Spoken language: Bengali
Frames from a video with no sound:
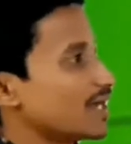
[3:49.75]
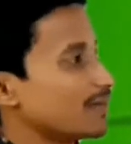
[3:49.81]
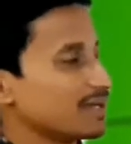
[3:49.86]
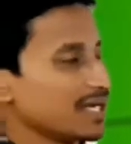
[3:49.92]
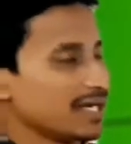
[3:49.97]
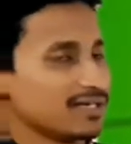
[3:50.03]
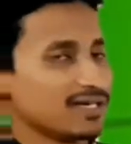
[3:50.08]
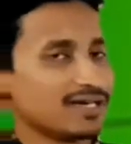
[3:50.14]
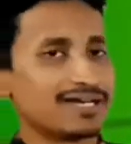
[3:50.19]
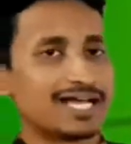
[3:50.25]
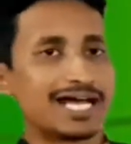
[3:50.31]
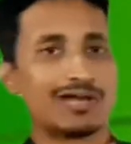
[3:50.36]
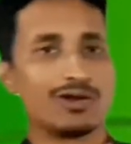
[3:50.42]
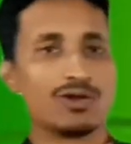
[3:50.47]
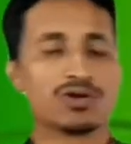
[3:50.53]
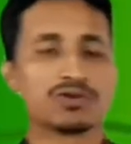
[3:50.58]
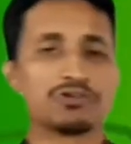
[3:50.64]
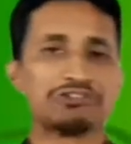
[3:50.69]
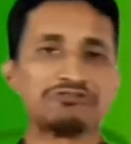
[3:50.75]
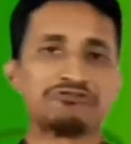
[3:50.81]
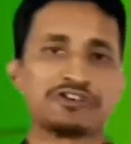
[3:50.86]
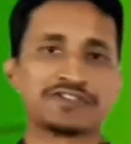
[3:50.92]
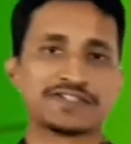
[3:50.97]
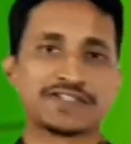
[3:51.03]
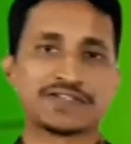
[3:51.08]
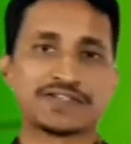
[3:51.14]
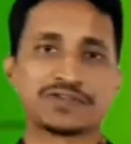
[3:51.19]
আমরা একটা ডায়ালগ
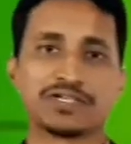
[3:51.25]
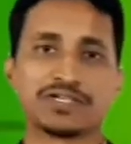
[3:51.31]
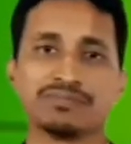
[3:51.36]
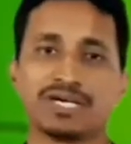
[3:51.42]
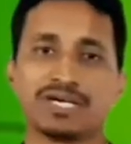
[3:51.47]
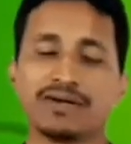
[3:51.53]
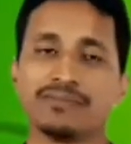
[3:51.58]
কনভারসেশন বা